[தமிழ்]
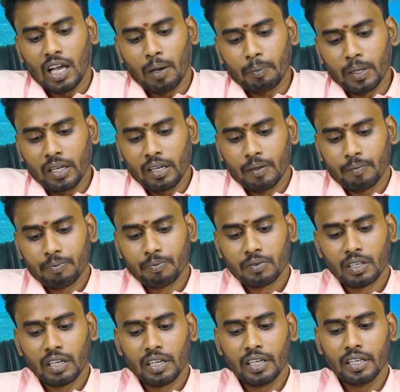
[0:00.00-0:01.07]
அப்போ
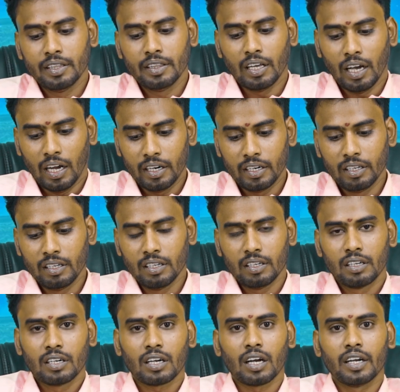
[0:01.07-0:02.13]
இந்த ஆண்டு
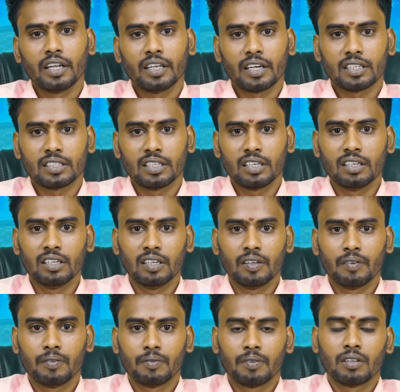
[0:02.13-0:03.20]
கன்னிராசிக்கு
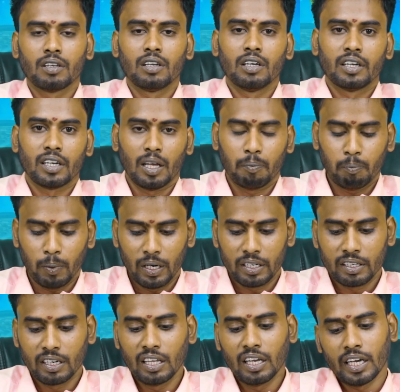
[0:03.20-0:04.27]

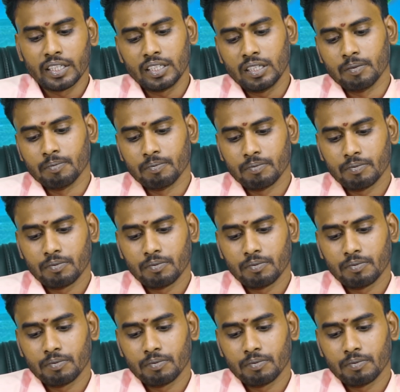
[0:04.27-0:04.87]
நற்பலன்களே அதிகம்